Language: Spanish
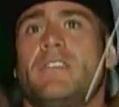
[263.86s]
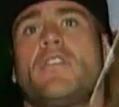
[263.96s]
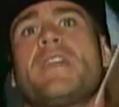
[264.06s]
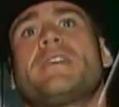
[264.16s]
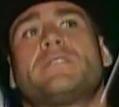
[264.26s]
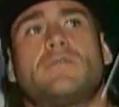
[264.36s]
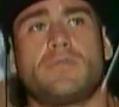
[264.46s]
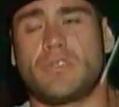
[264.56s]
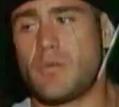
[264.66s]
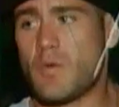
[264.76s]
oye,
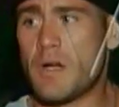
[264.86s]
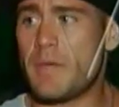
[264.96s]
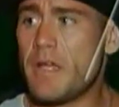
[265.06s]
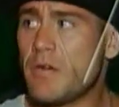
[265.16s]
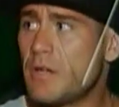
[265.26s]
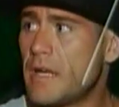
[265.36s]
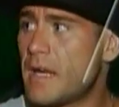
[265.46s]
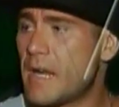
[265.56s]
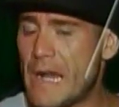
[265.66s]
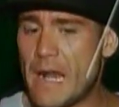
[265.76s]
somos amigos.
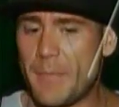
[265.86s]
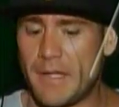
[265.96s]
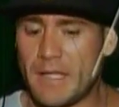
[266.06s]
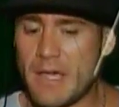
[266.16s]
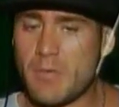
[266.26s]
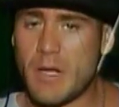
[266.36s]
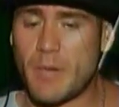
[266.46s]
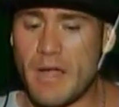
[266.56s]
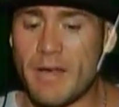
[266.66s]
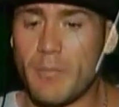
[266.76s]
la amistad es una
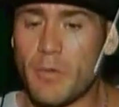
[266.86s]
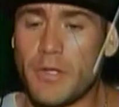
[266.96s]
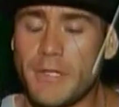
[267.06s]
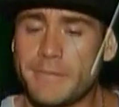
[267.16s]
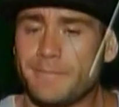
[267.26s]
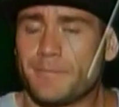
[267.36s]
palabra muy,